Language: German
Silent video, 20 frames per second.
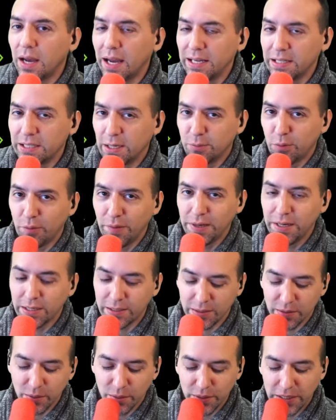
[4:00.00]
einen Tag vor
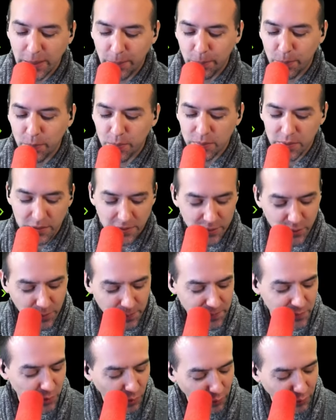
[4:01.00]
Weihnachten. Ich habe ich
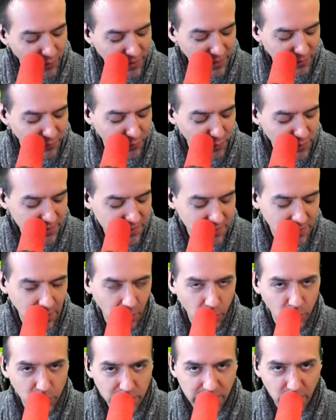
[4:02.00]
hab so viele von diesen
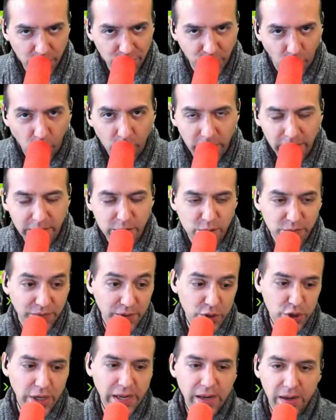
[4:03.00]
Codes, auch für euch zum
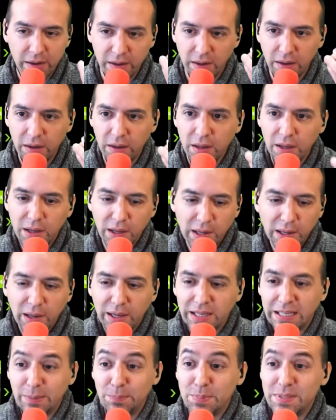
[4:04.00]
Verschenken.
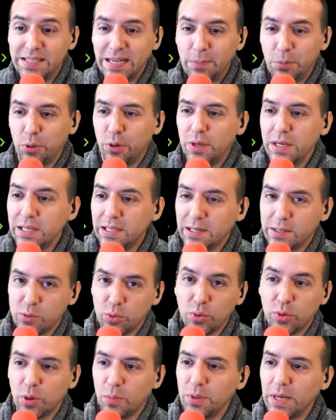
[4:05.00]
Ich bin selber noch nicht dazu
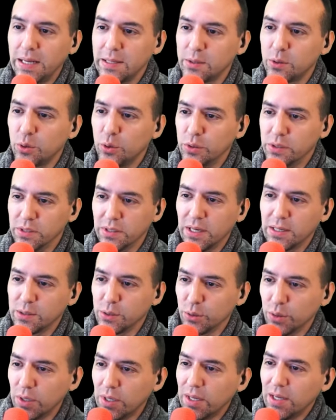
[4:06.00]
gekommen, die einzulösen.
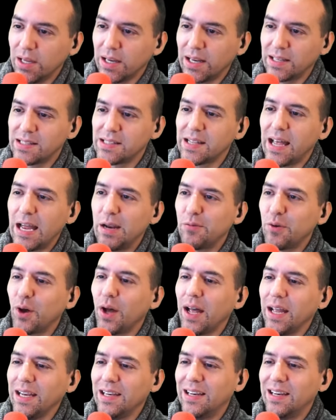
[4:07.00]
Also, das ist einfach ein